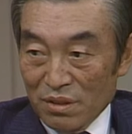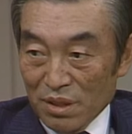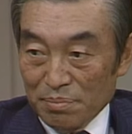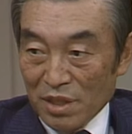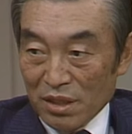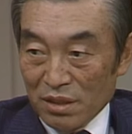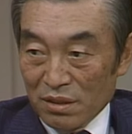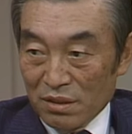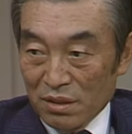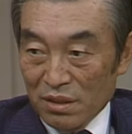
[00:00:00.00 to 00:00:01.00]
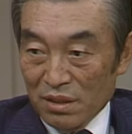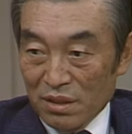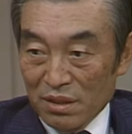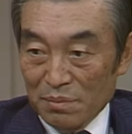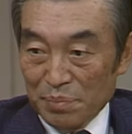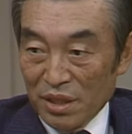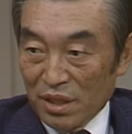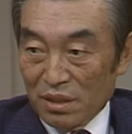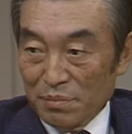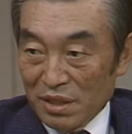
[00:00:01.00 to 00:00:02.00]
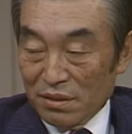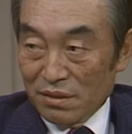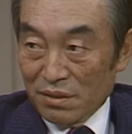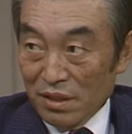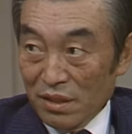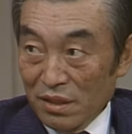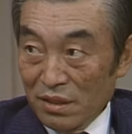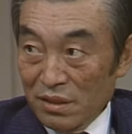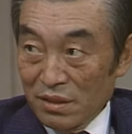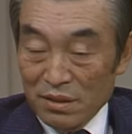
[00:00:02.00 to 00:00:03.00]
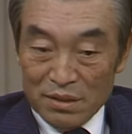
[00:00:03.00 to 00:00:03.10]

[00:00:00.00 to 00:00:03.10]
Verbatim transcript: 껍데기는 이 벽에를 만드는데 네.